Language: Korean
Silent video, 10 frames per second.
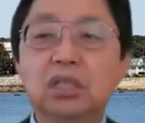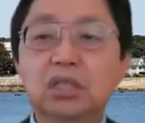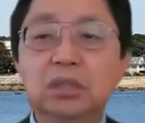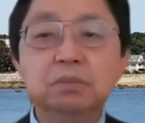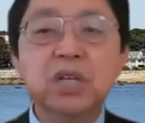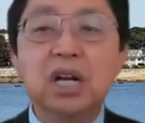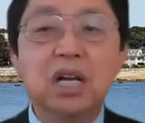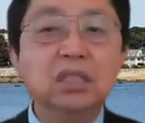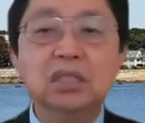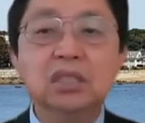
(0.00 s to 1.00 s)

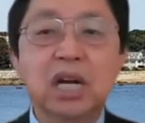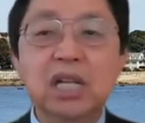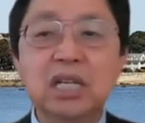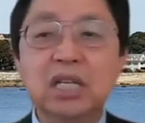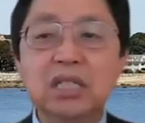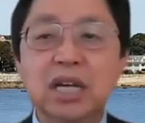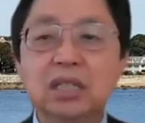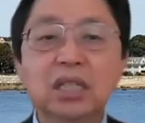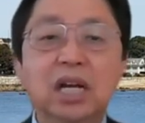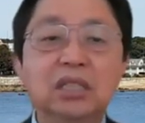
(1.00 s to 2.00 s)
심각한 증상을 일으키지
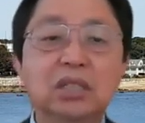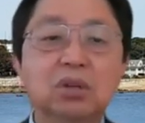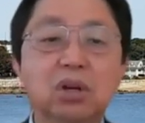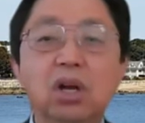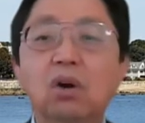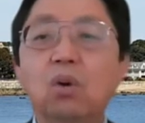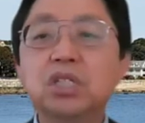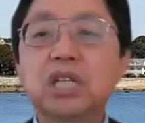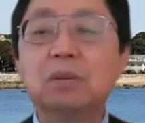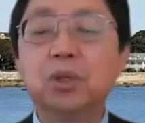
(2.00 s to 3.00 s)
않는다 할지도
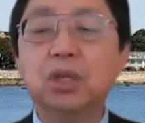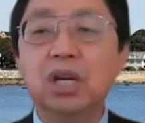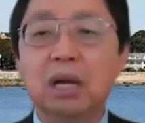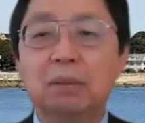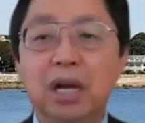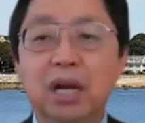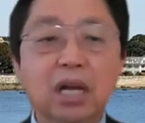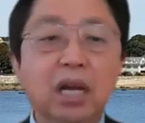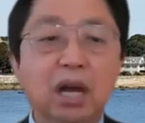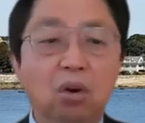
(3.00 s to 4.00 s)
혹시 잘못될까봐
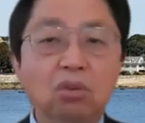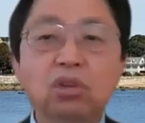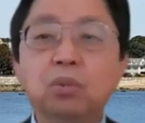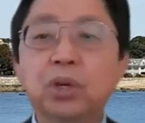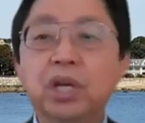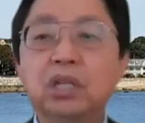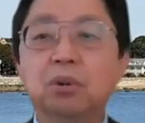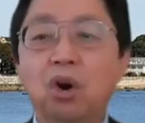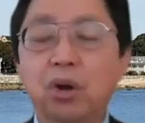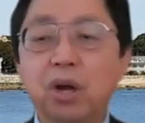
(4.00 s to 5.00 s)
얼굴 보기가
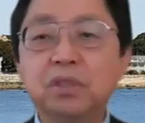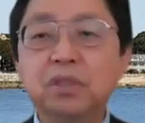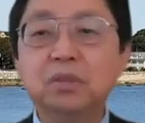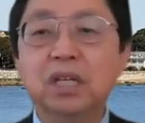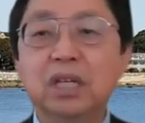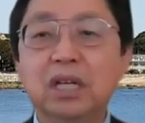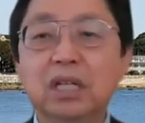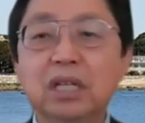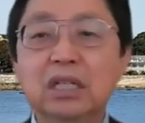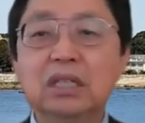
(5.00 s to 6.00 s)
좀 어렵습니다.
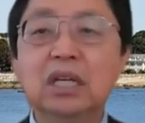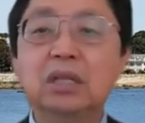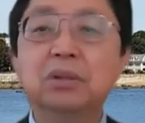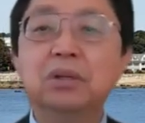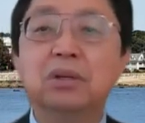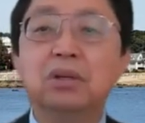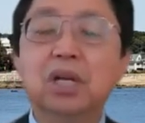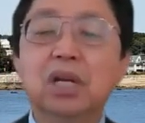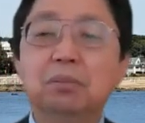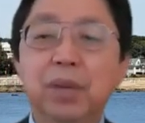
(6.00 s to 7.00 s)
그래도
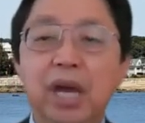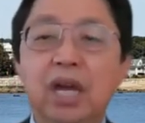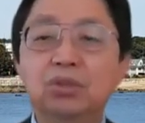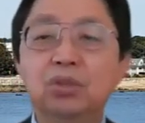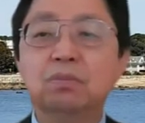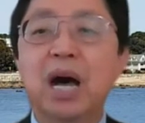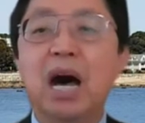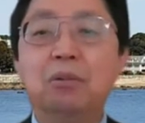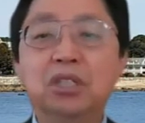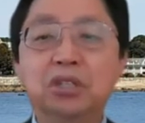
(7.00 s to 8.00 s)
매주
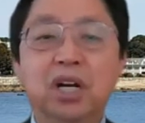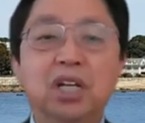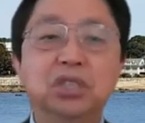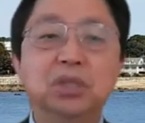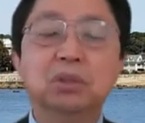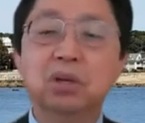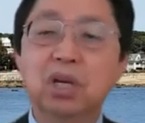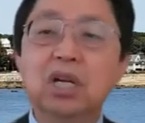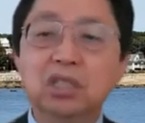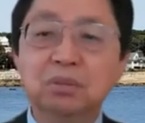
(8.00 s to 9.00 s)
마음을 정하시고
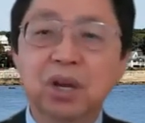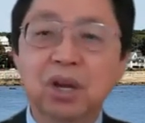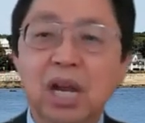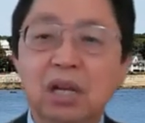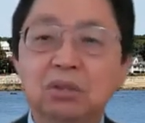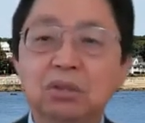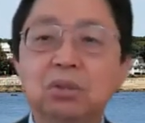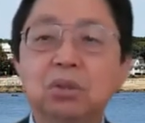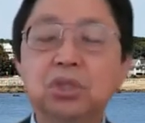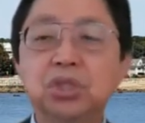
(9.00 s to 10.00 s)
금요일 날도
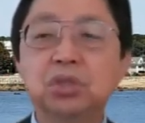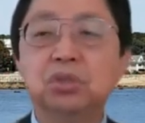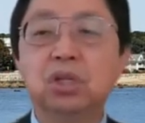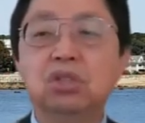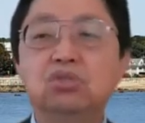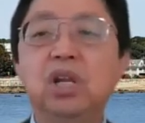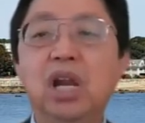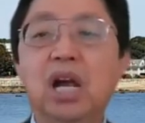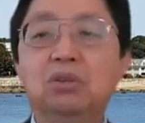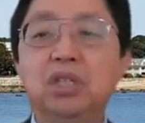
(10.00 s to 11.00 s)
들어오시고 주일
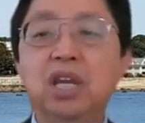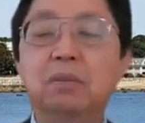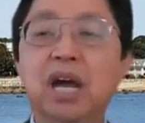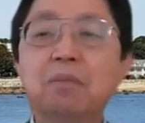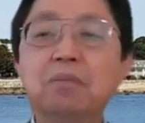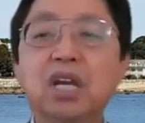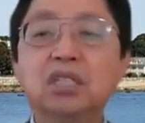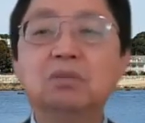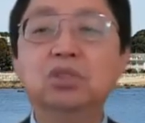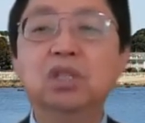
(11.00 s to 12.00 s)
날도 예배 함께
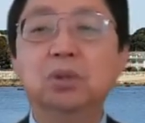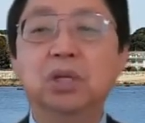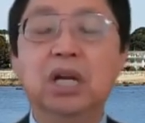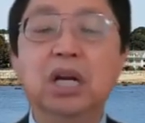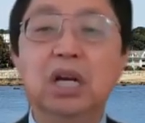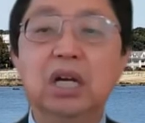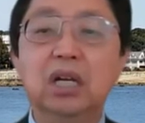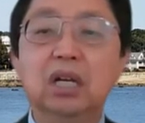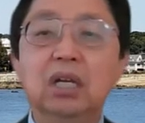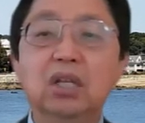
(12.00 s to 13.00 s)
하시는 분들 보니까
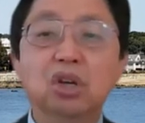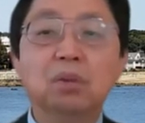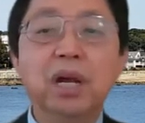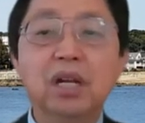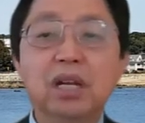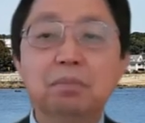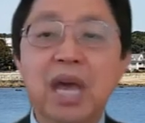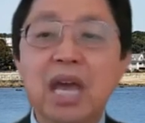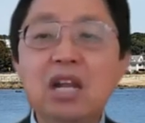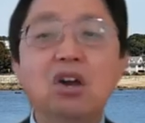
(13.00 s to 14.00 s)
정말
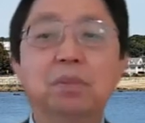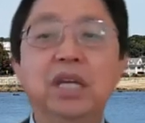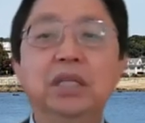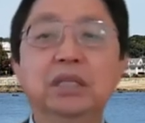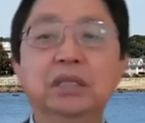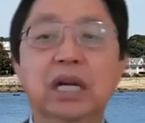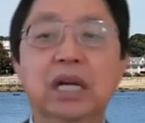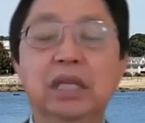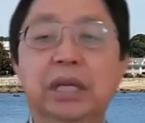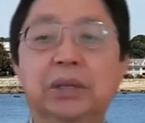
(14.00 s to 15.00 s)
매일 옆에 있는 것
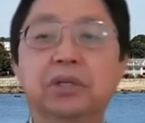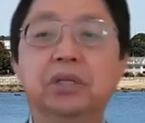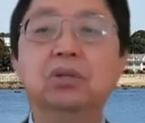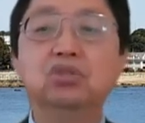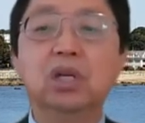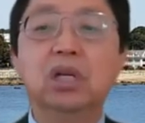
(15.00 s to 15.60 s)
같아요. 그리고